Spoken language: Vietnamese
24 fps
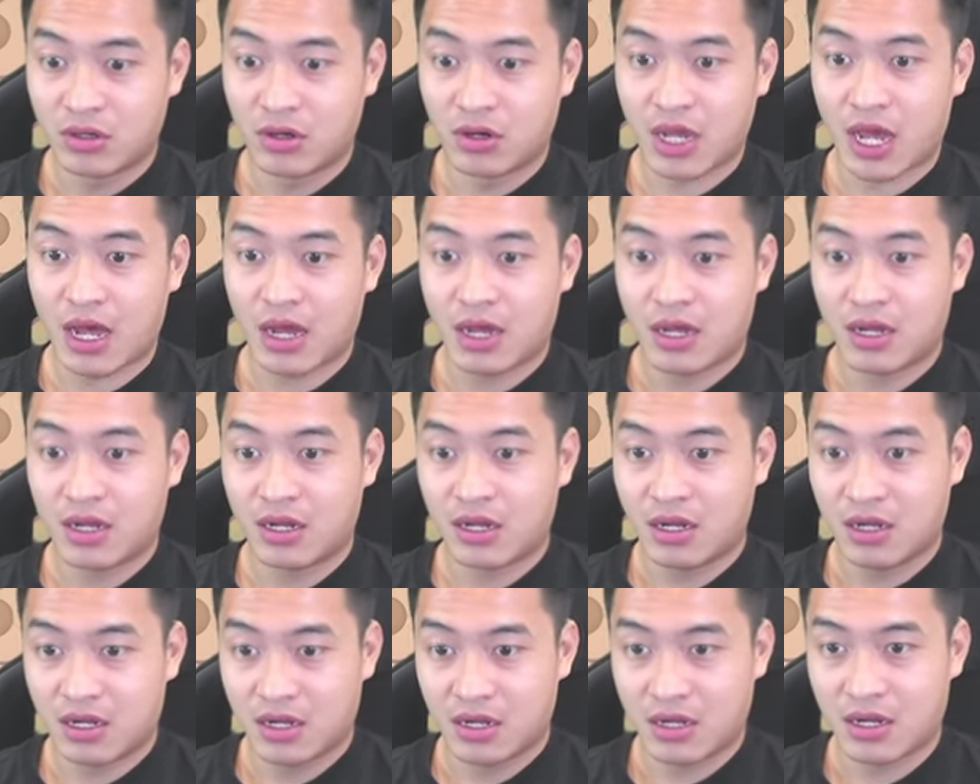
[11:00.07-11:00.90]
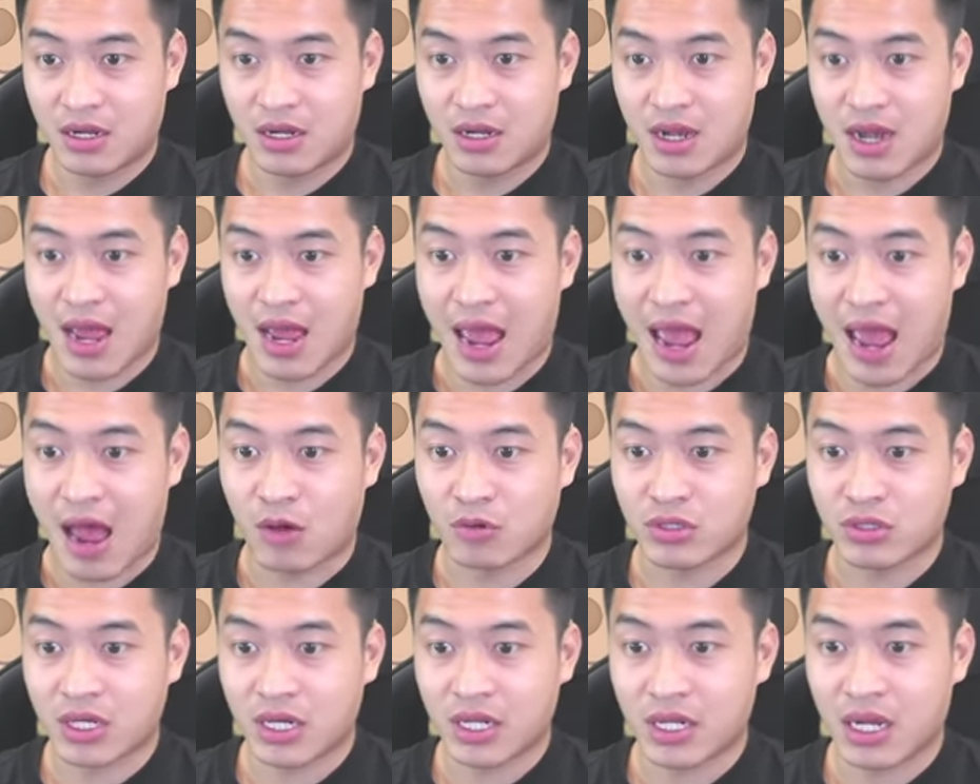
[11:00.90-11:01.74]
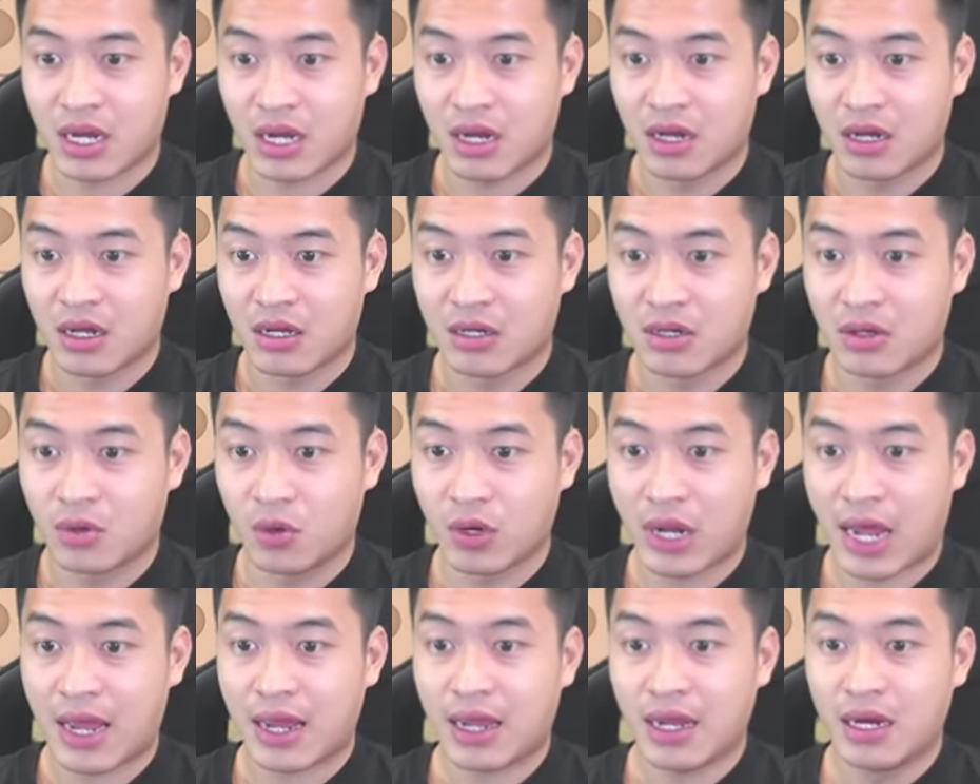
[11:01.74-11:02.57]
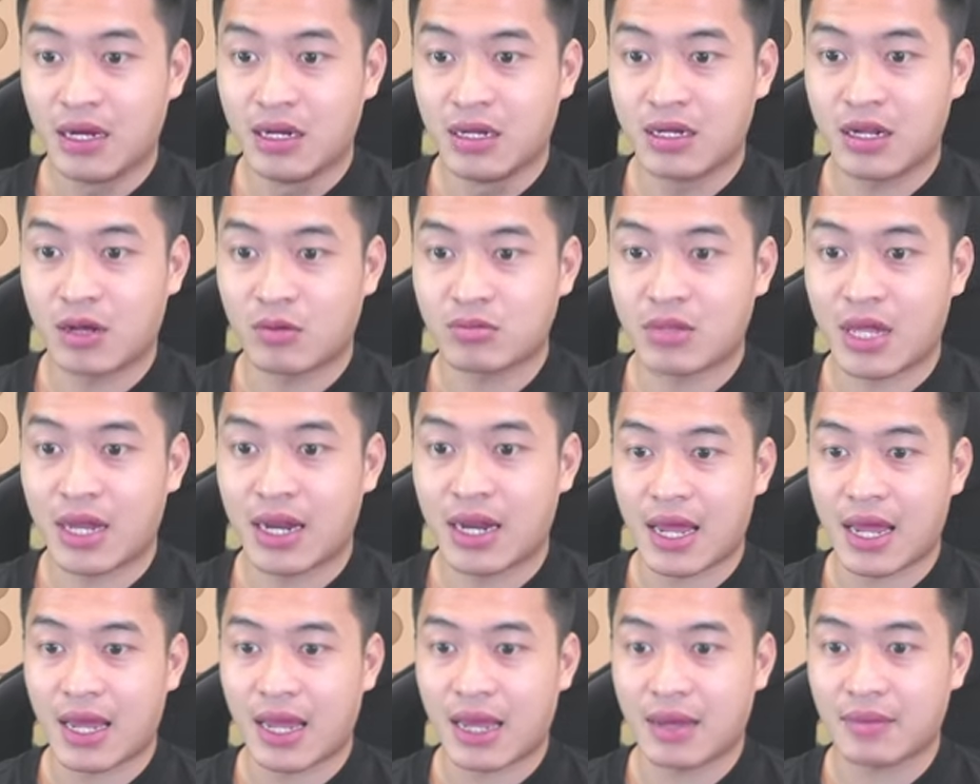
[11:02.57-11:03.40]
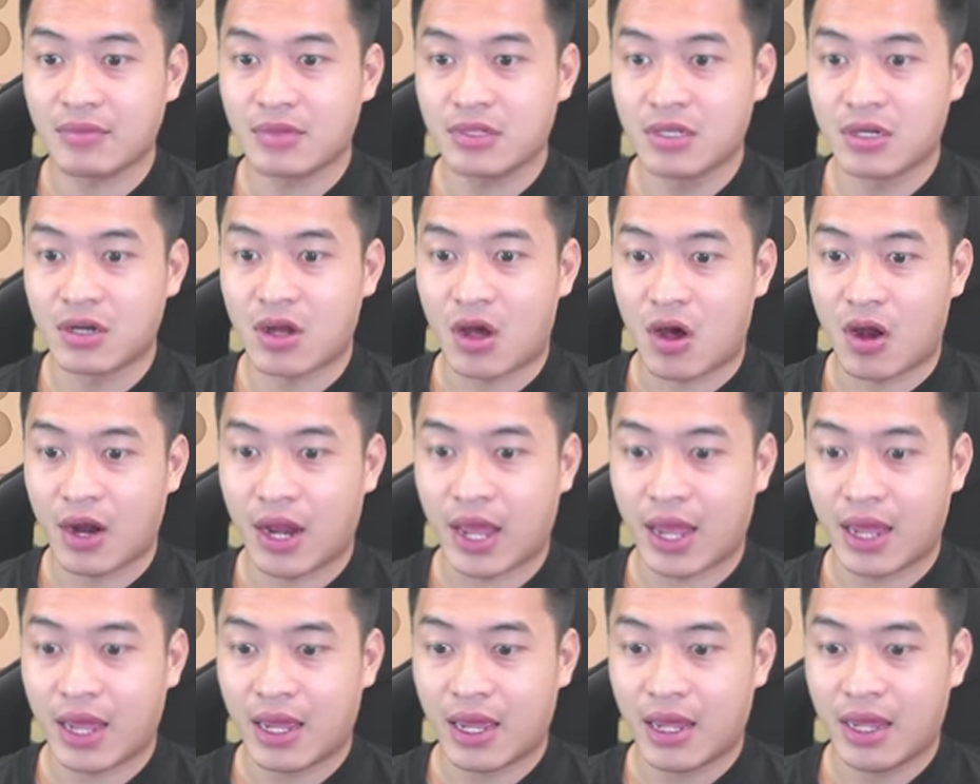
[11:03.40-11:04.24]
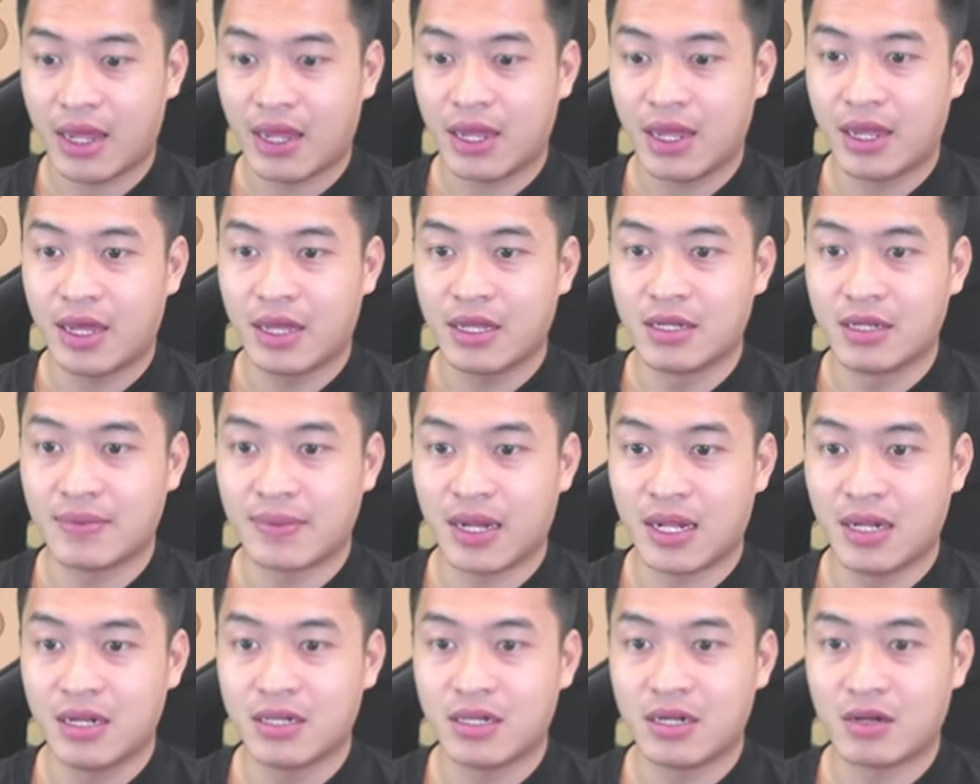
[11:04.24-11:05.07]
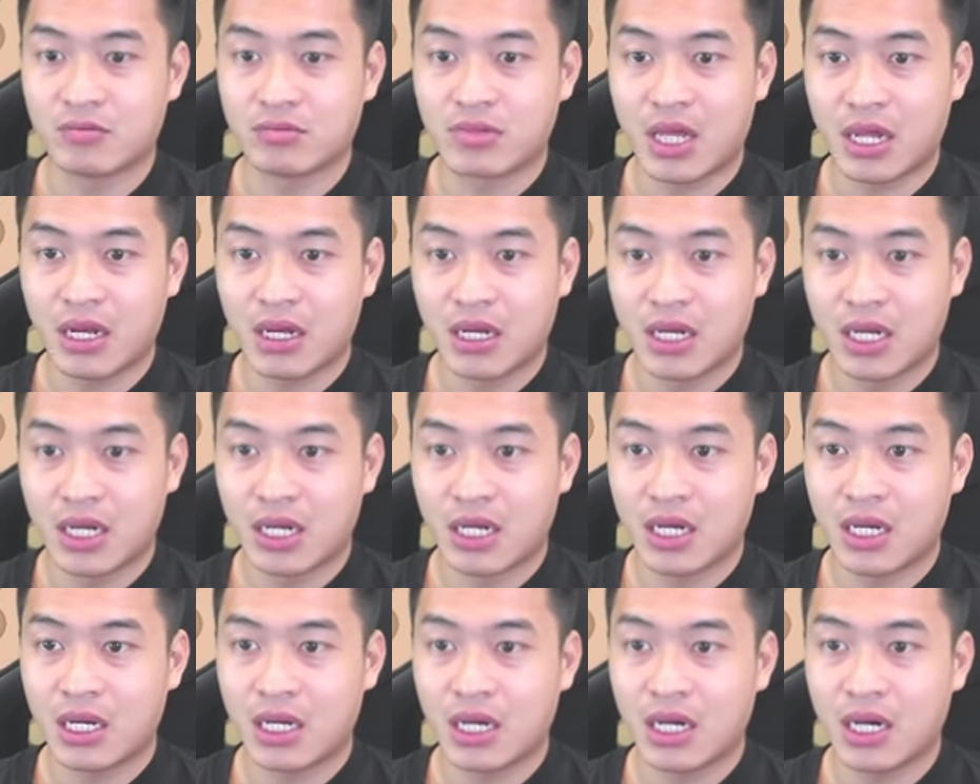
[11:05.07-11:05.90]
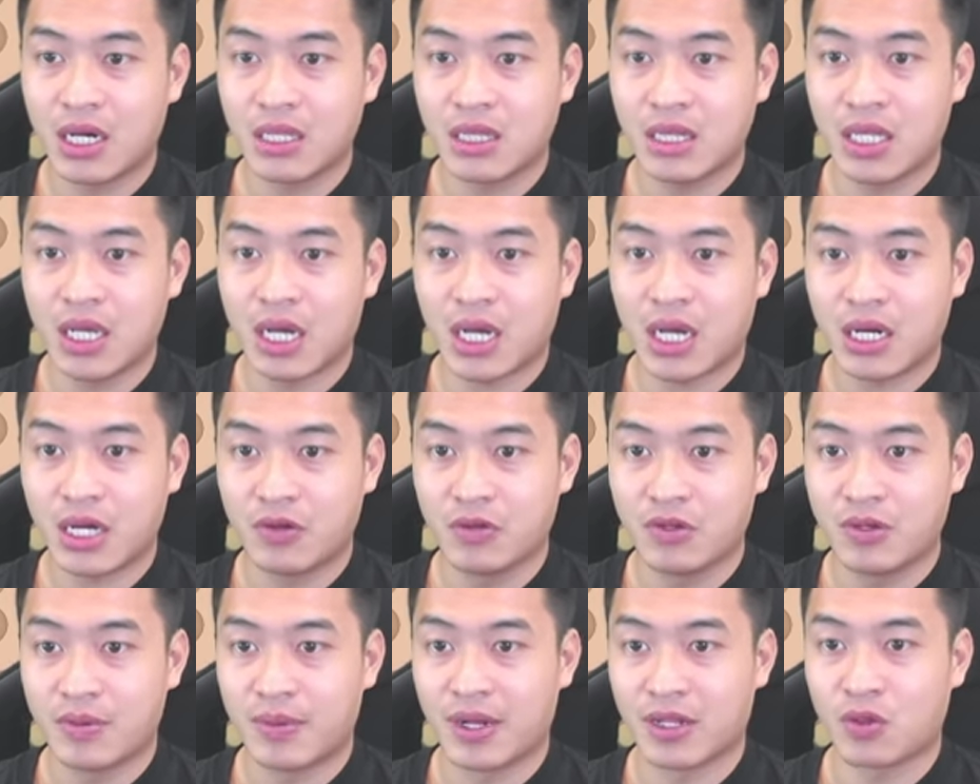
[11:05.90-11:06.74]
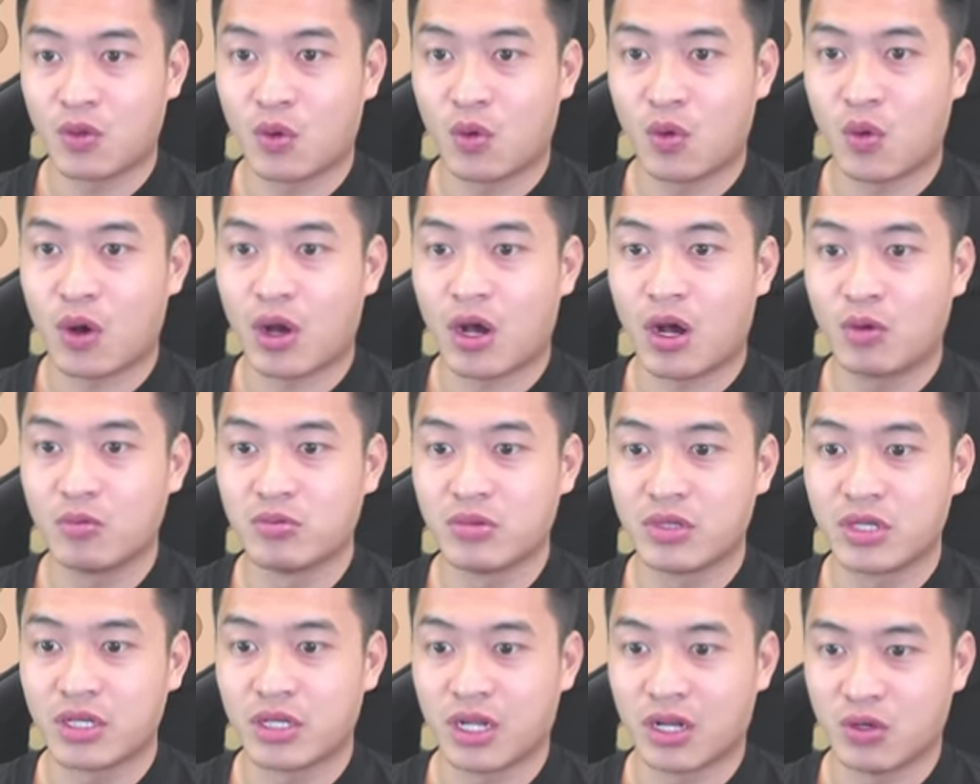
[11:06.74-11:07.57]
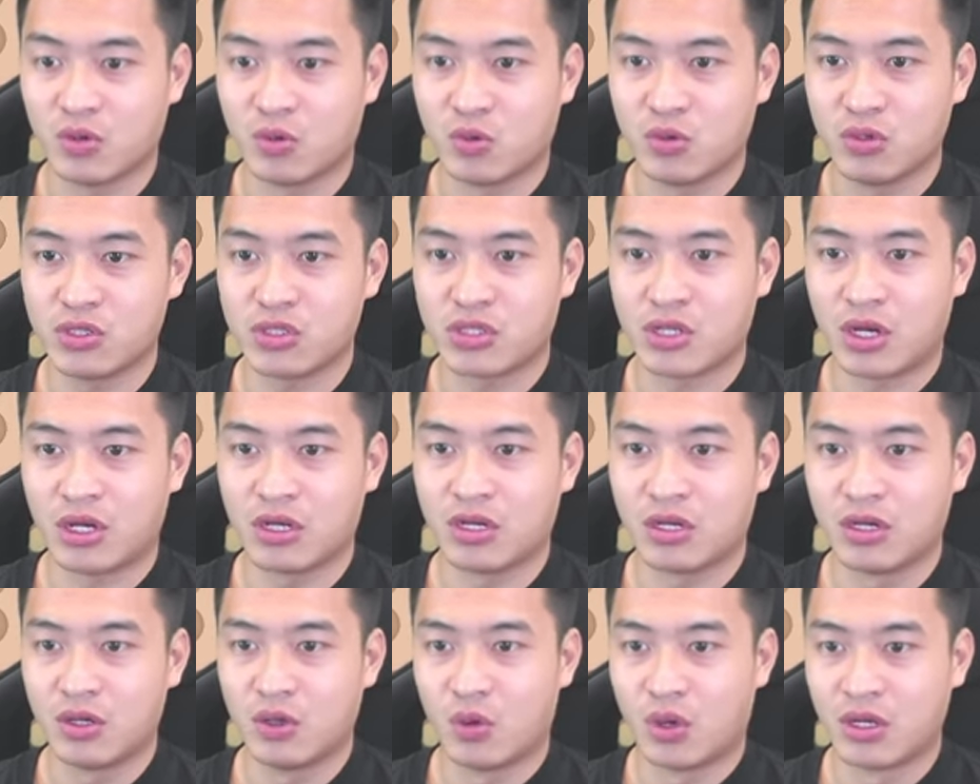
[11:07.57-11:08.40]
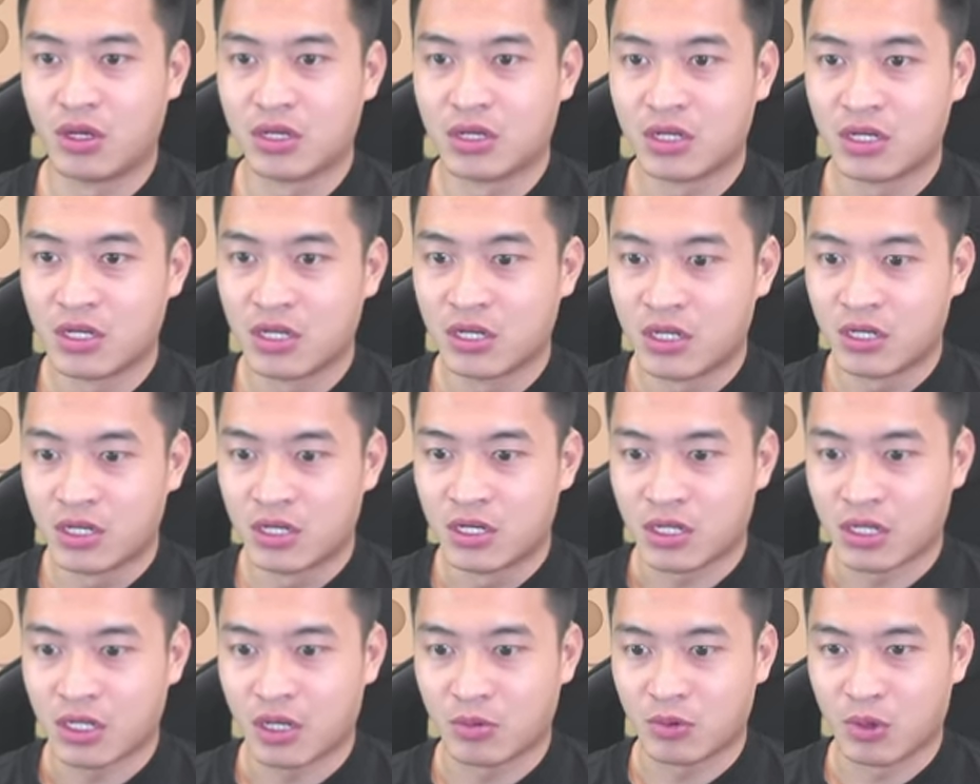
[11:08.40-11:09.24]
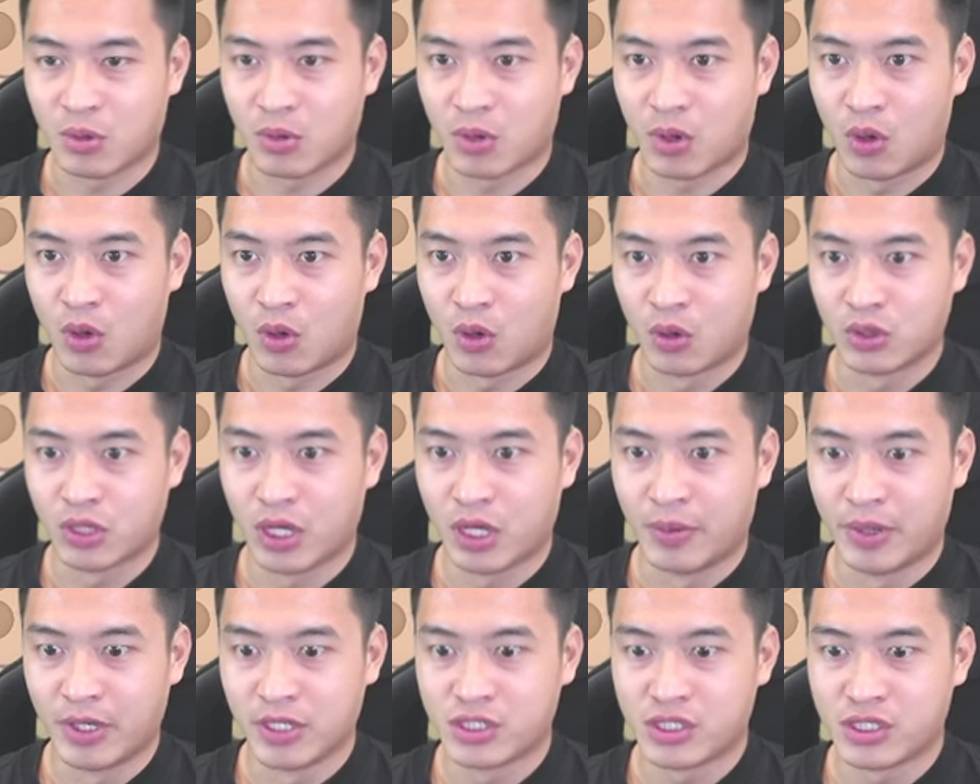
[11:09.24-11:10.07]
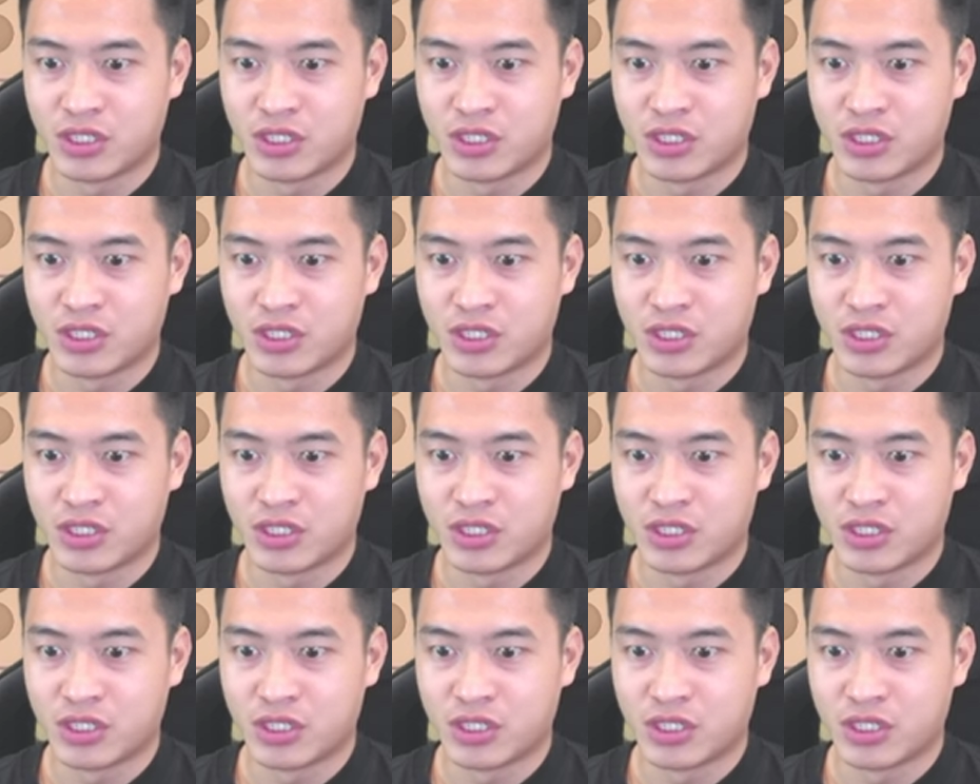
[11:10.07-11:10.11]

Ok, ảo thật đấy nhở. Ủa này, Lữ Động Tân em, tướng đỏ này. Nhưng mà là Lữ Động Tân hơi tiếc, nếu như mà là Tông Hộ Không thì lại trời ơi luôn. Tiếp tục là hồ lô tím đi.